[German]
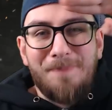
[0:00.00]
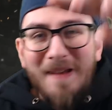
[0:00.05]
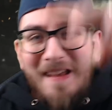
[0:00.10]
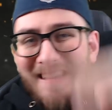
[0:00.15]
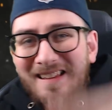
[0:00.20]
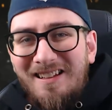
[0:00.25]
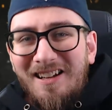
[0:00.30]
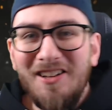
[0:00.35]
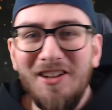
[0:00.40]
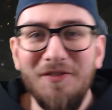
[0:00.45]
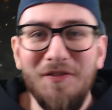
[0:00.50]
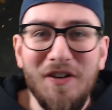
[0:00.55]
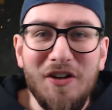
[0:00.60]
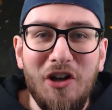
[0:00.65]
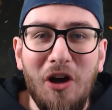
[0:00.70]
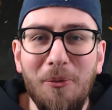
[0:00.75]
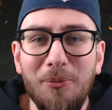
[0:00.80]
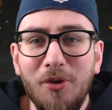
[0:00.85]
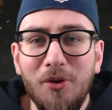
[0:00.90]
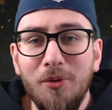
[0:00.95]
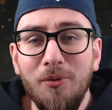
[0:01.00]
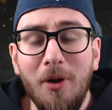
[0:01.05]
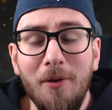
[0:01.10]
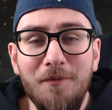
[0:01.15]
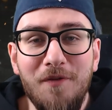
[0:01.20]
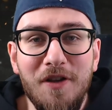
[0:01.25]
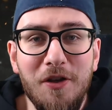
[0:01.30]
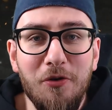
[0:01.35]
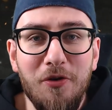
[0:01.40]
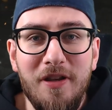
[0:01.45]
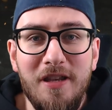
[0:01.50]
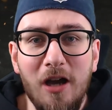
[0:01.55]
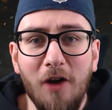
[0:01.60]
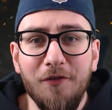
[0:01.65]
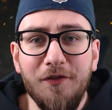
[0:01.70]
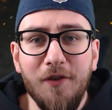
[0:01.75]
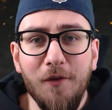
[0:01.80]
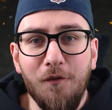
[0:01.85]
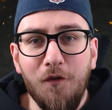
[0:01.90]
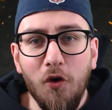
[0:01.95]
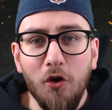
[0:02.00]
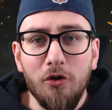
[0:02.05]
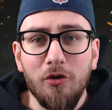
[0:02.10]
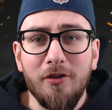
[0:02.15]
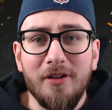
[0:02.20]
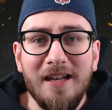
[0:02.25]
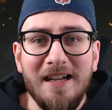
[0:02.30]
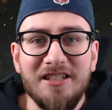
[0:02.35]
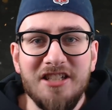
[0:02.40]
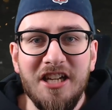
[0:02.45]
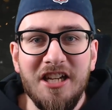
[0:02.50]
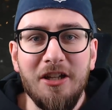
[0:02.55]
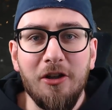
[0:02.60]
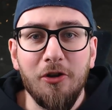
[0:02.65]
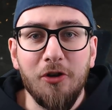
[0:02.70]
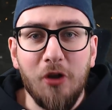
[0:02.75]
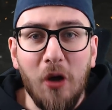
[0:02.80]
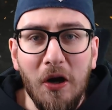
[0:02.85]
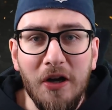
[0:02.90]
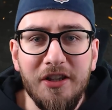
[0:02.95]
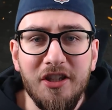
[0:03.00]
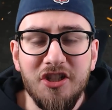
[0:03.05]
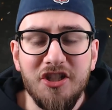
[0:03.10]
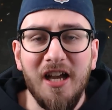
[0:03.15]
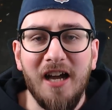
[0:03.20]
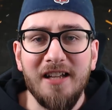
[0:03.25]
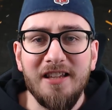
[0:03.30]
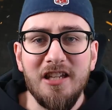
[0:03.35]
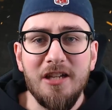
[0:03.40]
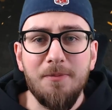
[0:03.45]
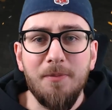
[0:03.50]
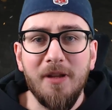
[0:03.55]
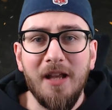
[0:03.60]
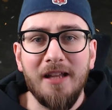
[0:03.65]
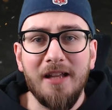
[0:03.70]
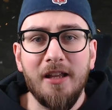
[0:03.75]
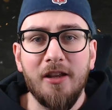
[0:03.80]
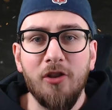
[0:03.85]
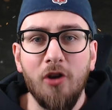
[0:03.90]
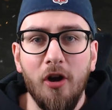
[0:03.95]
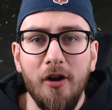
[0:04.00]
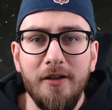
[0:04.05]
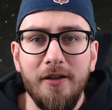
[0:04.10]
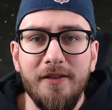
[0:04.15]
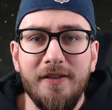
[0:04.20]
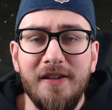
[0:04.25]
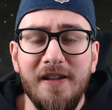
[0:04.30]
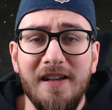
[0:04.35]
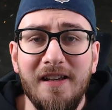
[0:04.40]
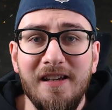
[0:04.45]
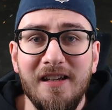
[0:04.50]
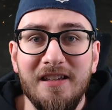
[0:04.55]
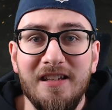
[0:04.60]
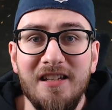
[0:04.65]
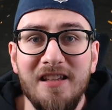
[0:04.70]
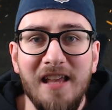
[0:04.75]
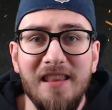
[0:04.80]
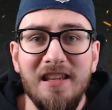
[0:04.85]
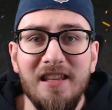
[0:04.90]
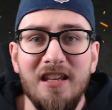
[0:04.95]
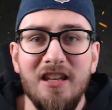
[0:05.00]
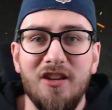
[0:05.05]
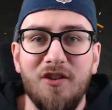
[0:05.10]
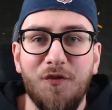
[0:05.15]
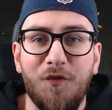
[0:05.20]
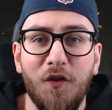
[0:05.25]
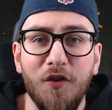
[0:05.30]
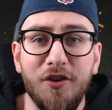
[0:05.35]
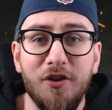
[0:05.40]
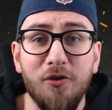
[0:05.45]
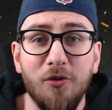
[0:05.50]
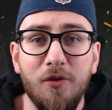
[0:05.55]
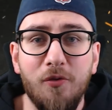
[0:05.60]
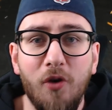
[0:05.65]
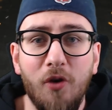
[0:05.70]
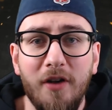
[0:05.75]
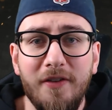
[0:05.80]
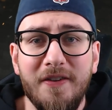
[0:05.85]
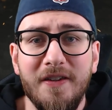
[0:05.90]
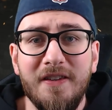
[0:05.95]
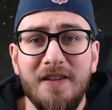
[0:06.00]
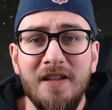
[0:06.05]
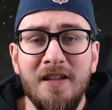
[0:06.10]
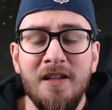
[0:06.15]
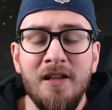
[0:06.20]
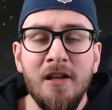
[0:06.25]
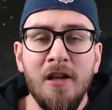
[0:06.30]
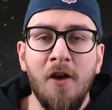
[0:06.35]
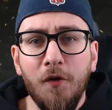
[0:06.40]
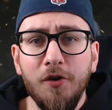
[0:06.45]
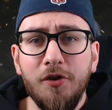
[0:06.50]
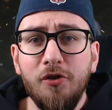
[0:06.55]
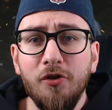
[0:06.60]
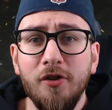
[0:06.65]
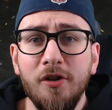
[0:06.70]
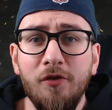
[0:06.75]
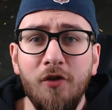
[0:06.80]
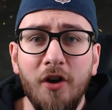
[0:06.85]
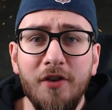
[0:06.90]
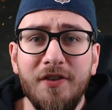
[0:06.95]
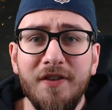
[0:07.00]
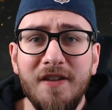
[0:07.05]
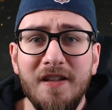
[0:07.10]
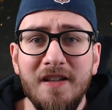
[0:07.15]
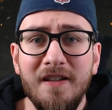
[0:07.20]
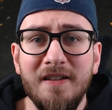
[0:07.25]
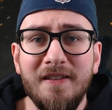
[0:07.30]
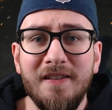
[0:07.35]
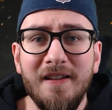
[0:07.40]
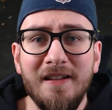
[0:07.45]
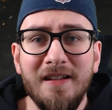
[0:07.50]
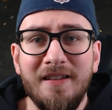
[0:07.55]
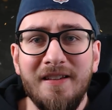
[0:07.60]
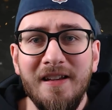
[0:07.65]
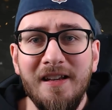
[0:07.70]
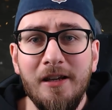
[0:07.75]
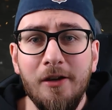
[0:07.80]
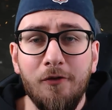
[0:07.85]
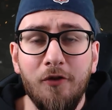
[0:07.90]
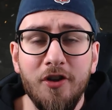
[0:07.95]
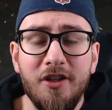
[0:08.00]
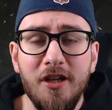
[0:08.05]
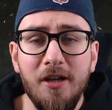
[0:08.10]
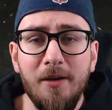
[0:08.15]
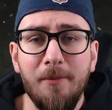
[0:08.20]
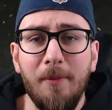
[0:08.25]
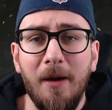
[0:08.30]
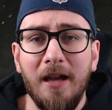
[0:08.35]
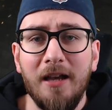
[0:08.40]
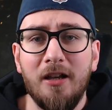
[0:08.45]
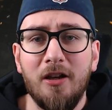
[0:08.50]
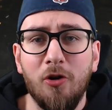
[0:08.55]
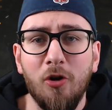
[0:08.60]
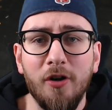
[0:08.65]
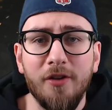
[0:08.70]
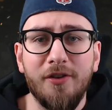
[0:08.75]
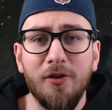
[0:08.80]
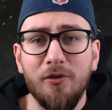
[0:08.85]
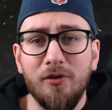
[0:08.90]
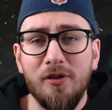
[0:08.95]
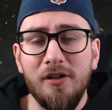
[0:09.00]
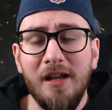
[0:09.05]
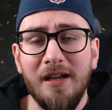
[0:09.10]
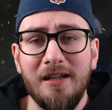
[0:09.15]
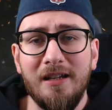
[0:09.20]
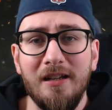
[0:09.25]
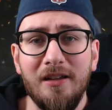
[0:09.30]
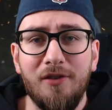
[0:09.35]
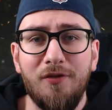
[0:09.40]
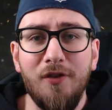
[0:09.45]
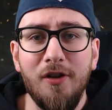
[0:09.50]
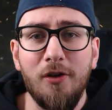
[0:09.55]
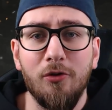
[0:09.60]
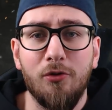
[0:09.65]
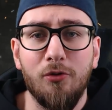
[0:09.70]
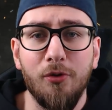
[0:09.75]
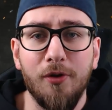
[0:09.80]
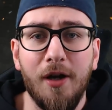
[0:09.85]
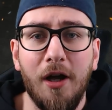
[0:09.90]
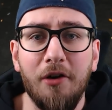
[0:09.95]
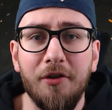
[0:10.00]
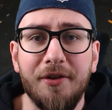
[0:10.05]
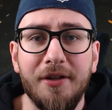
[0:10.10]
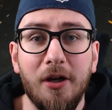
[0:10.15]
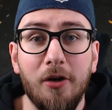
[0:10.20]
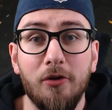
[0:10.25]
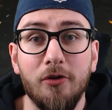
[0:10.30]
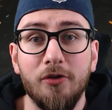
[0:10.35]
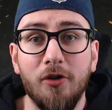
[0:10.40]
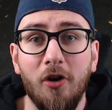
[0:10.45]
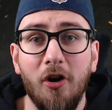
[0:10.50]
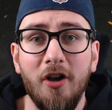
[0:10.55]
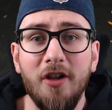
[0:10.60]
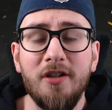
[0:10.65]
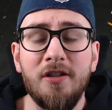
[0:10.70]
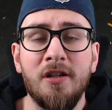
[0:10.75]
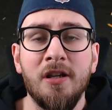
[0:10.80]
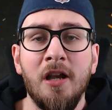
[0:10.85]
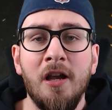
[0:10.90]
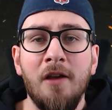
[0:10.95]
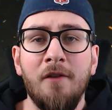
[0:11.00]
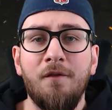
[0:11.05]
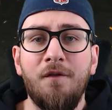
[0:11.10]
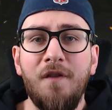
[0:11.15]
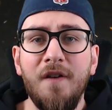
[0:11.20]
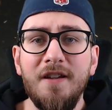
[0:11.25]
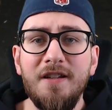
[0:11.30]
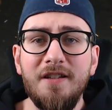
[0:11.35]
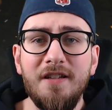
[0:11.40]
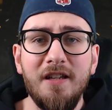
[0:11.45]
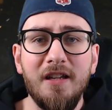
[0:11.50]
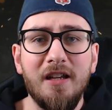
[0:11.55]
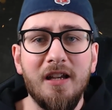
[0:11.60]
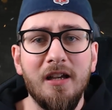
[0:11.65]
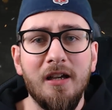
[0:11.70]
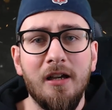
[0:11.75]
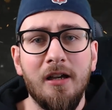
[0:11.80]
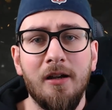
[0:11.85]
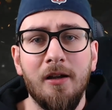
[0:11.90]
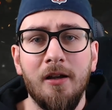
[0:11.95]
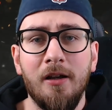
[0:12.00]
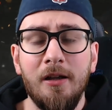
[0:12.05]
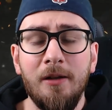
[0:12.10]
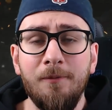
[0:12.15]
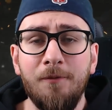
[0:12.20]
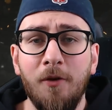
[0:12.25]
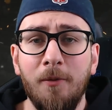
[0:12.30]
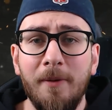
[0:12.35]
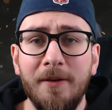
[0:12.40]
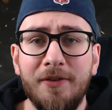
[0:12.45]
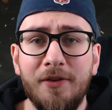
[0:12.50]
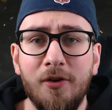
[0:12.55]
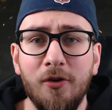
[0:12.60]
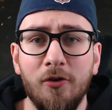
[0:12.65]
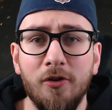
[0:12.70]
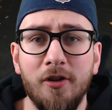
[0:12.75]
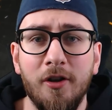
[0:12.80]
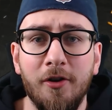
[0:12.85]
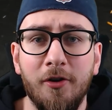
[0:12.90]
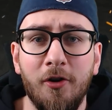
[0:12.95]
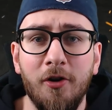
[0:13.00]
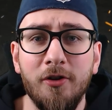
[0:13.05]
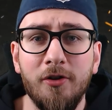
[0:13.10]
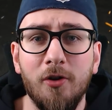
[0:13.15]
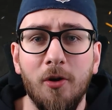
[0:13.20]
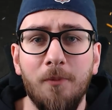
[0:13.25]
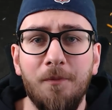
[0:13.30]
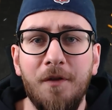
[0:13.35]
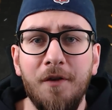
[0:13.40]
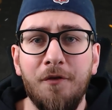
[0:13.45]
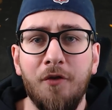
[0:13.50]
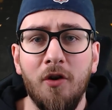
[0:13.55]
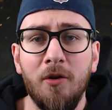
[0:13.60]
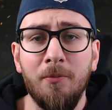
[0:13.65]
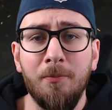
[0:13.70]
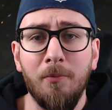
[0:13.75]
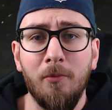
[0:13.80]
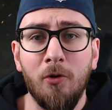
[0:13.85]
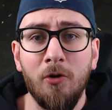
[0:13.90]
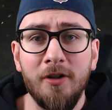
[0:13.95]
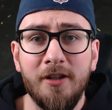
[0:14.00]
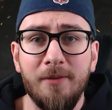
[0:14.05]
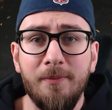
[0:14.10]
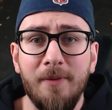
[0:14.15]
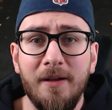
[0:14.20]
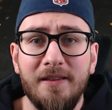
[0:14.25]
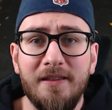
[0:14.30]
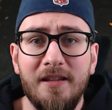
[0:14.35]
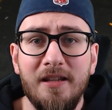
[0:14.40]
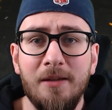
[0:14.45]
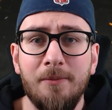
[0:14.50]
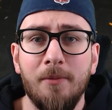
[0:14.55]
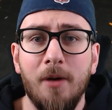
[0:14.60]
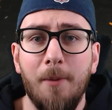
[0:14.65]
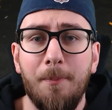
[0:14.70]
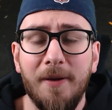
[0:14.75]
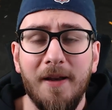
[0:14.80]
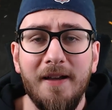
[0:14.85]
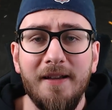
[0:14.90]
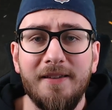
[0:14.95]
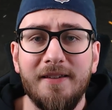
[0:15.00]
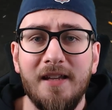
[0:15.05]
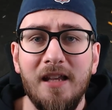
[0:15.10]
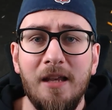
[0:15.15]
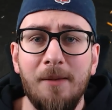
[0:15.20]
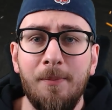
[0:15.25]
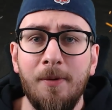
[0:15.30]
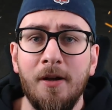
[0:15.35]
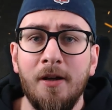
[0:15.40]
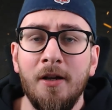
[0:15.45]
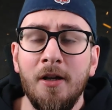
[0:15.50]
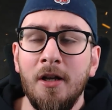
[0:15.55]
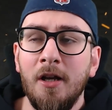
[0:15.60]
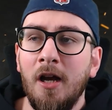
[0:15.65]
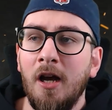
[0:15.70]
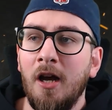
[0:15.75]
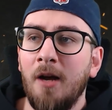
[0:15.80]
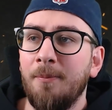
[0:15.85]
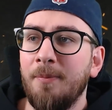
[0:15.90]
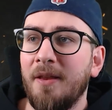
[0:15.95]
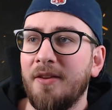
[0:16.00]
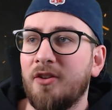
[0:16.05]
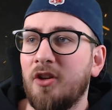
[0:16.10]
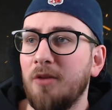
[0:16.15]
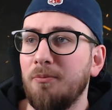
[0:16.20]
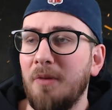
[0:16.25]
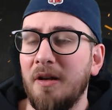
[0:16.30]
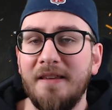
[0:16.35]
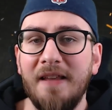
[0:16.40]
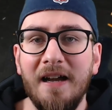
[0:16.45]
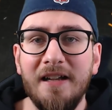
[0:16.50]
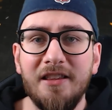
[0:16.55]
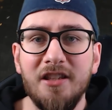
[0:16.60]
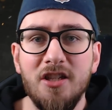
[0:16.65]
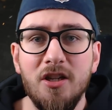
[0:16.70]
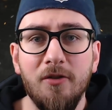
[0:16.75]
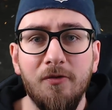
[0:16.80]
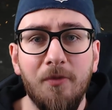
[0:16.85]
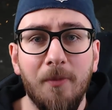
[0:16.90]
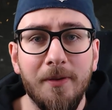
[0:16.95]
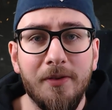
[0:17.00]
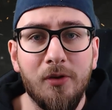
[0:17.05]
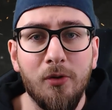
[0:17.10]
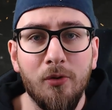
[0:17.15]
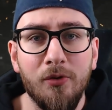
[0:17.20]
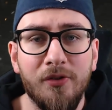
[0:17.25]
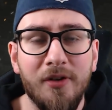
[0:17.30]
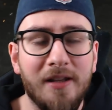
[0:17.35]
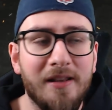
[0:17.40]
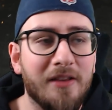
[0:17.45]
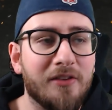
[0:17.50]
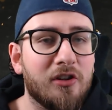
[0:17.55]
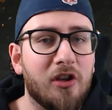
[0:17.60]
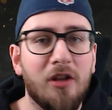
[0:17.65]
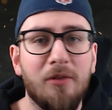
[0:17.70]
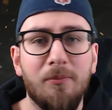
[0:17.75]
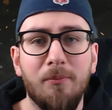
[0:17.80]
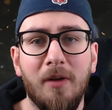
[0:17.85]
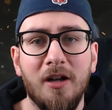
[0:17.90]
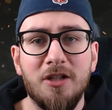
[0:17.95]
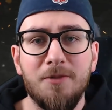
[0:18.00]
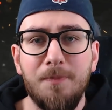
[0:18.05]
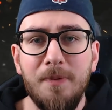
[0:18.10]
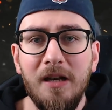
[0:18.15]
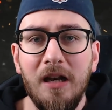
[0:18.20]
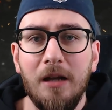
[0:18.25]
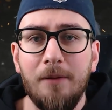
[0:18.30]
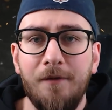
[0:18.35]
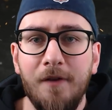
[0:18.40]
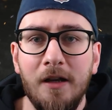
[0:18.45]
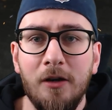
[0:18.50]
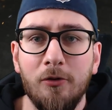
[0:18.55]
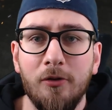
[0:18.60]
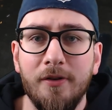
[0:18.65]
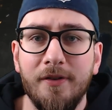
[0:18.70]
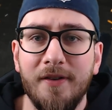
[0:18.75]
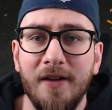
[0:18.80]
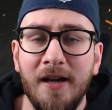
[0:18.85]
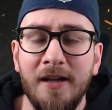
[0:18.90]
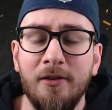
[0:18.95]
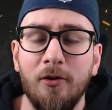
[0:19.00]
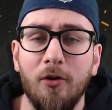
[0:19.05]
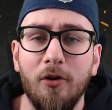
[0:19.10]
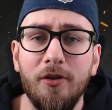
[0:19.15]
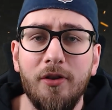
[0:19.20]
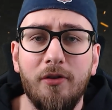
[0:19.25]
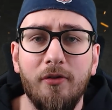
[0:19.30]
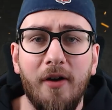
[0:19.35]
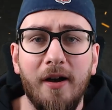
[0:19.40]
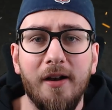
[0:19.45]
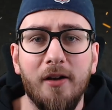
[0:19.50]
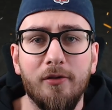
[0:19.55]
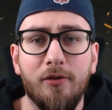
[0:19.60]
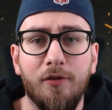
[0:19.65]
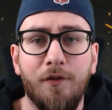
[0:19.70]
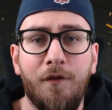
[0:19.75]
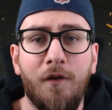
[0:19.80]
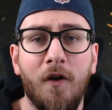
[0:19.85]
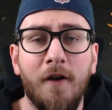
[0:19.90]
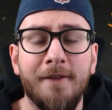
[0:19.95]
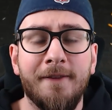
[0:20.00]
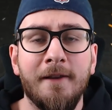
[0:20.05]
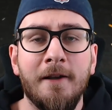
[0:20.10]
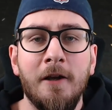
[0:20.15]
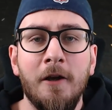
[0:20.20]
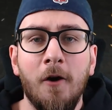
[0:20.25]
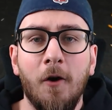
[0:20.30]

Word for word: Peace Leute und willkommen zu einem neuen Video hier auf dem Focus Clan Channel und heute starte ich mit einer neuen Serie, die nenne ich Foot University. Foot University ist eine Serie, wo ich immer ein kurzes und knackiges Video zu raushaue und euch wichtige Informationen rund um FIFA Ultimate Team äh, preisgebe. Ähm, das können mal taktische Informationen sein, das können mal Spielerempfehlungen sein und so weiter und so fort.